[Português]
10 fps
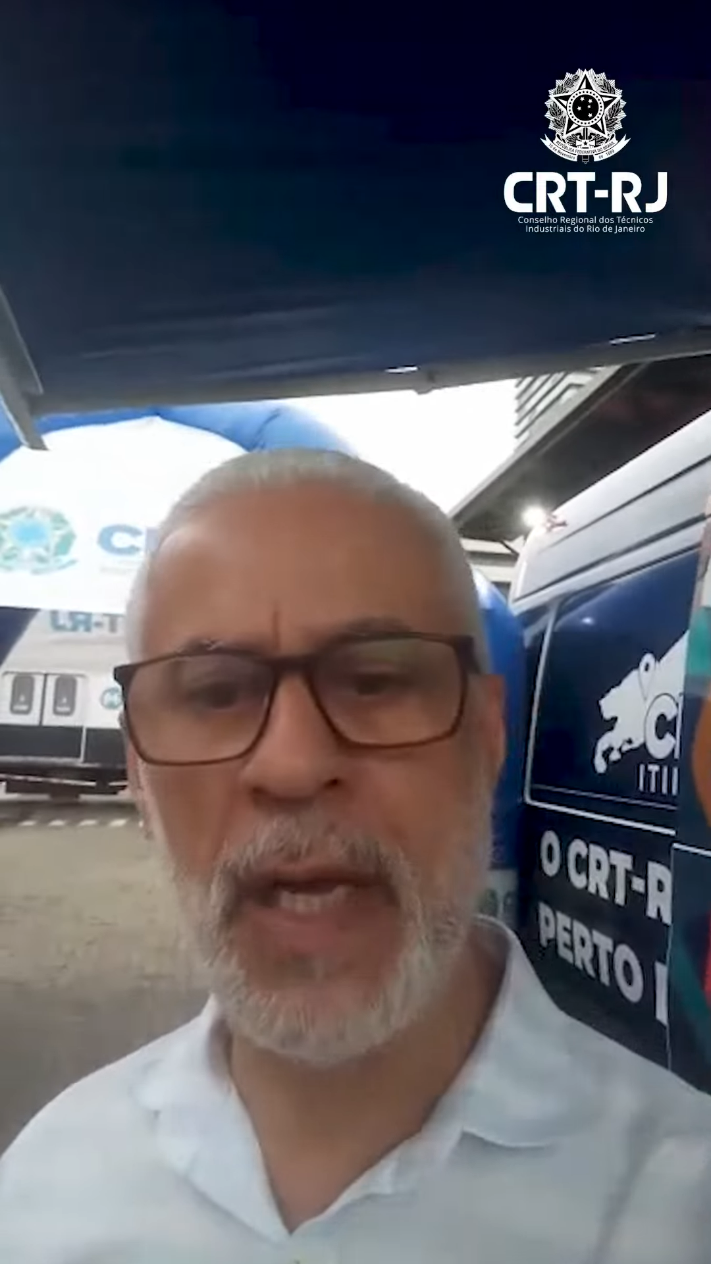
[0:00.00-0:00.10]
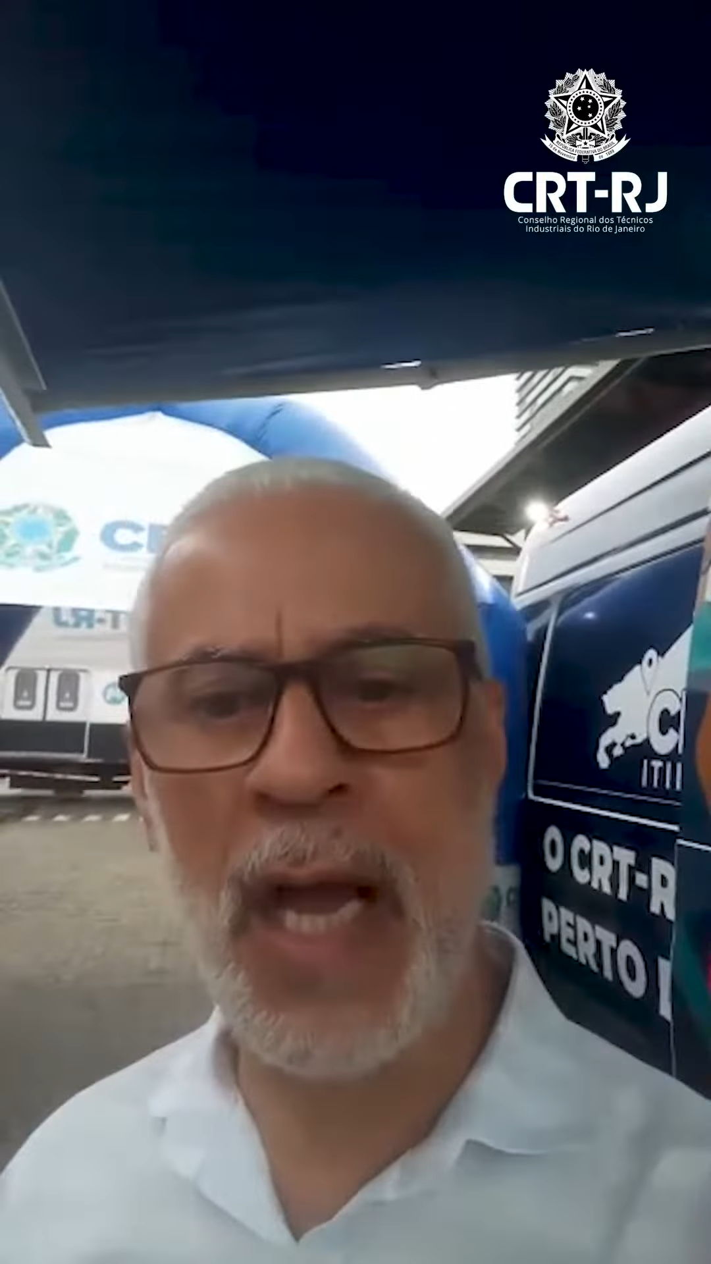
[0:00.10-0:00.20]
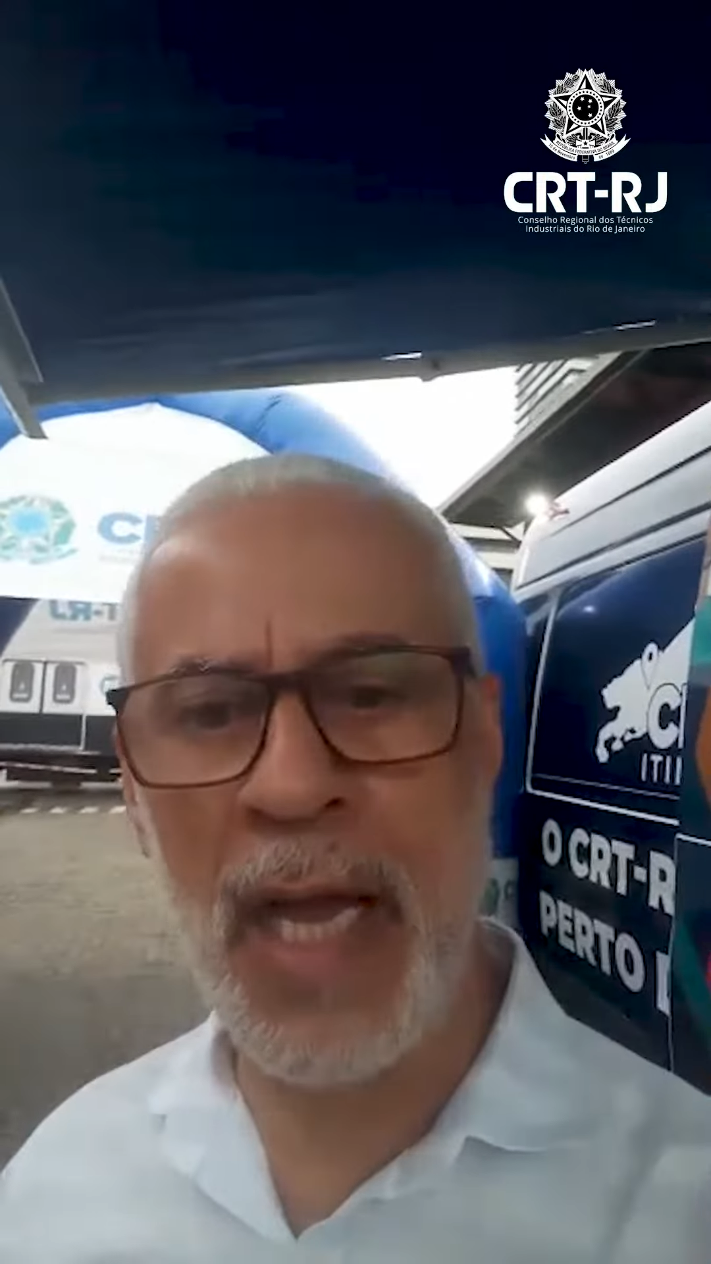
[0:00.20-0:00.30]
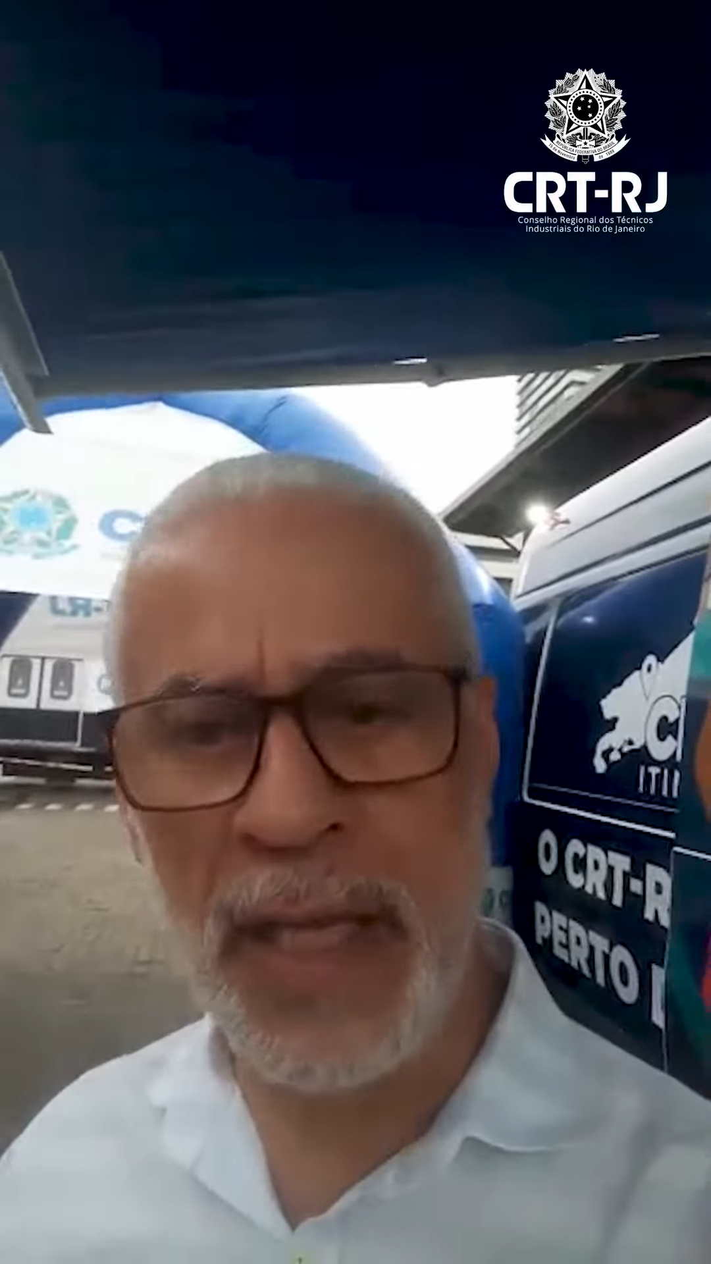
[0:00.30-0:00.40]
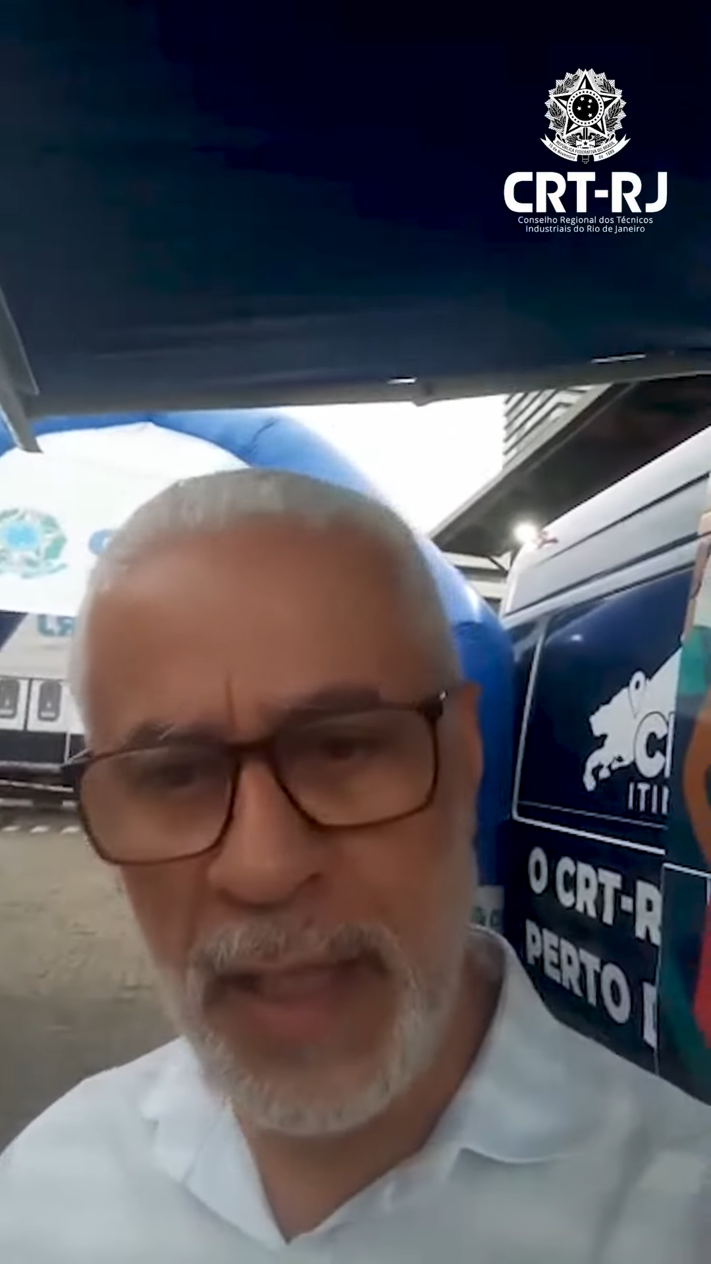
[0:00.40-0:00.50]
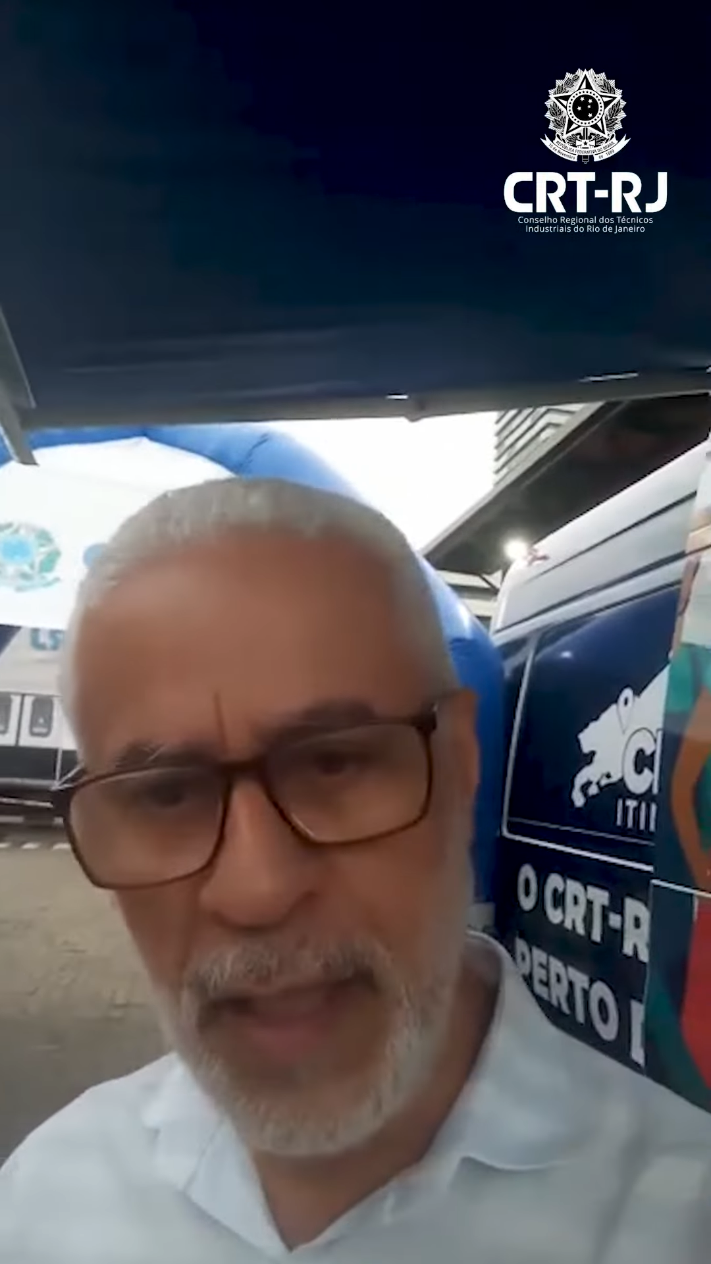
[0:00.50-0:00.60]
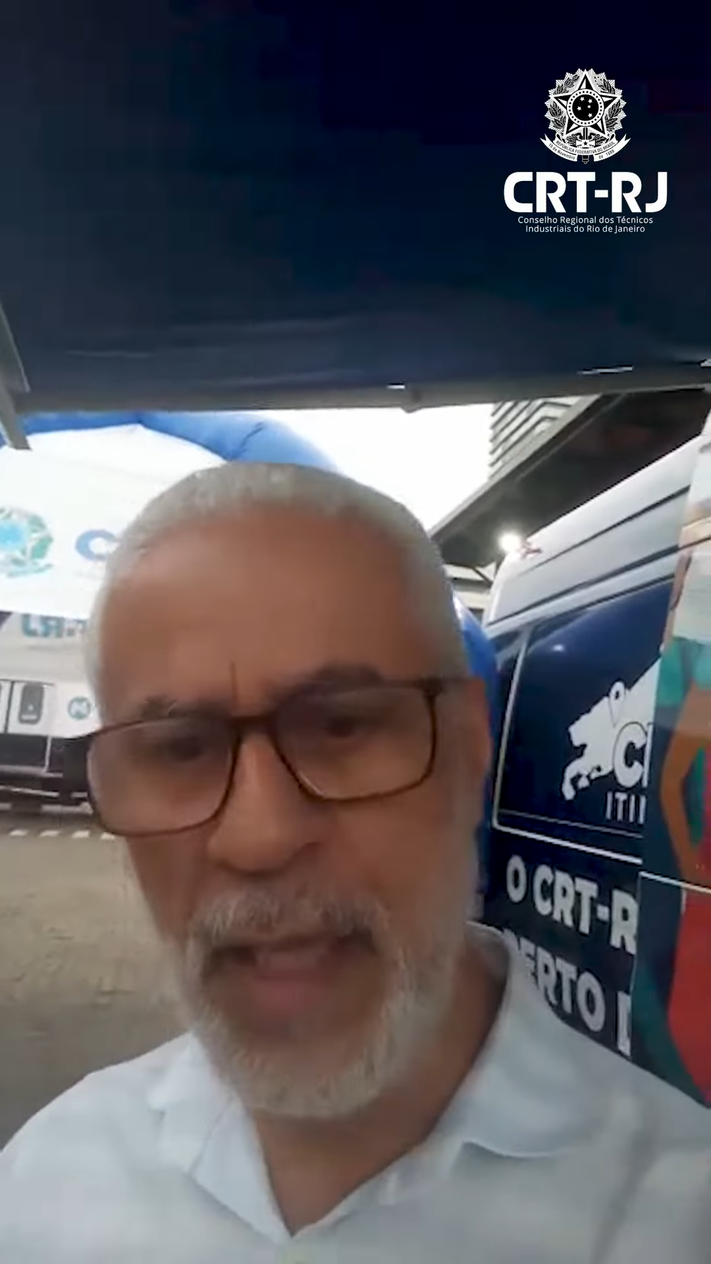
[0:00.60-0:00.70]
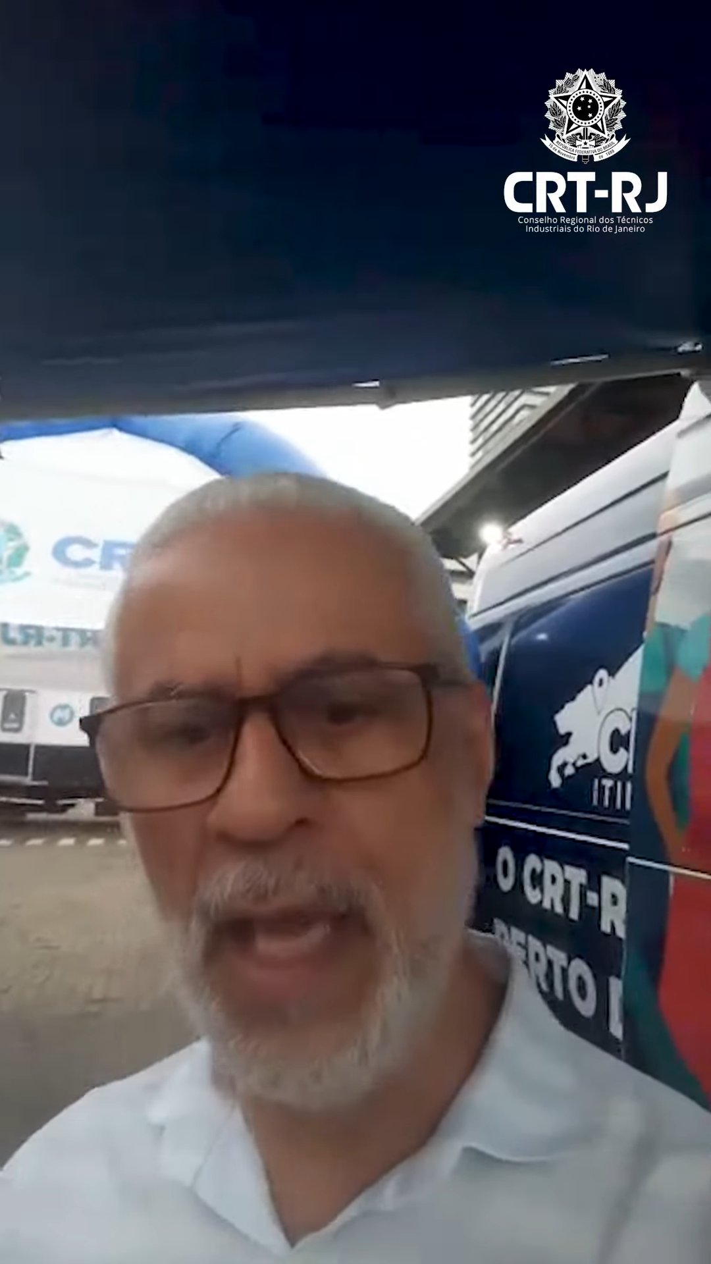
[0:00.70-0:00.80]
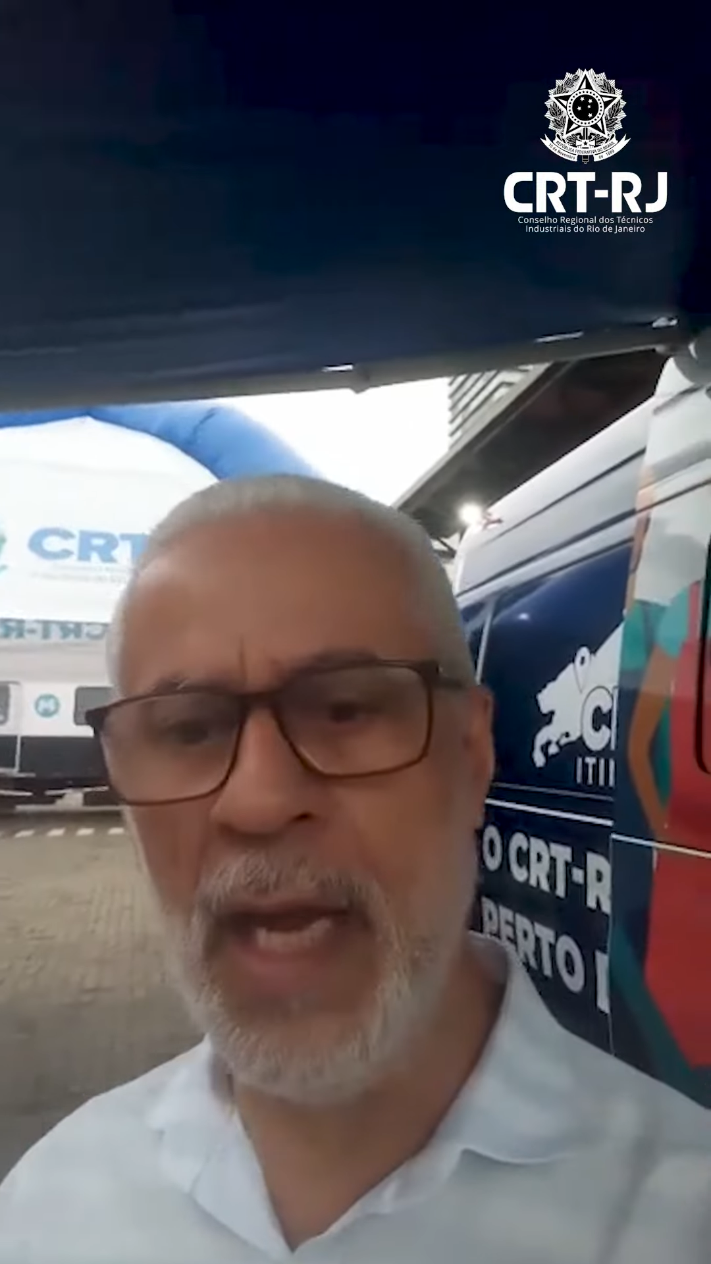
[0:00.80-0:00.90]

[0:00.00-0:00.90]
aqui